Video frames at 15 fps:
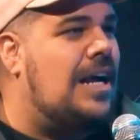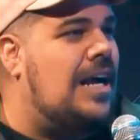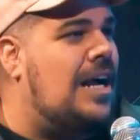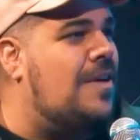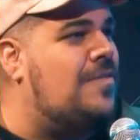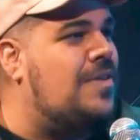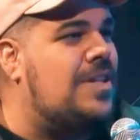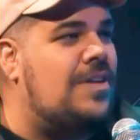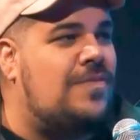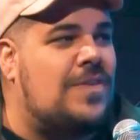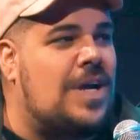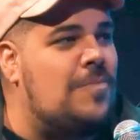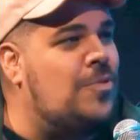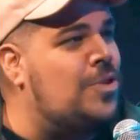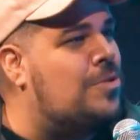A vida
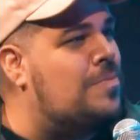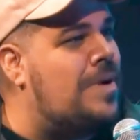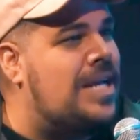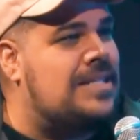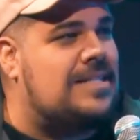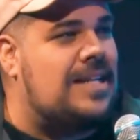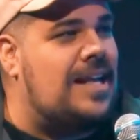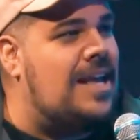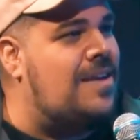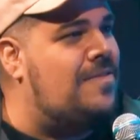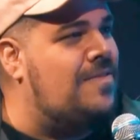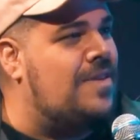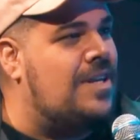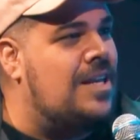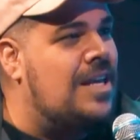fica muito mais
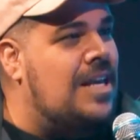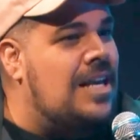leve.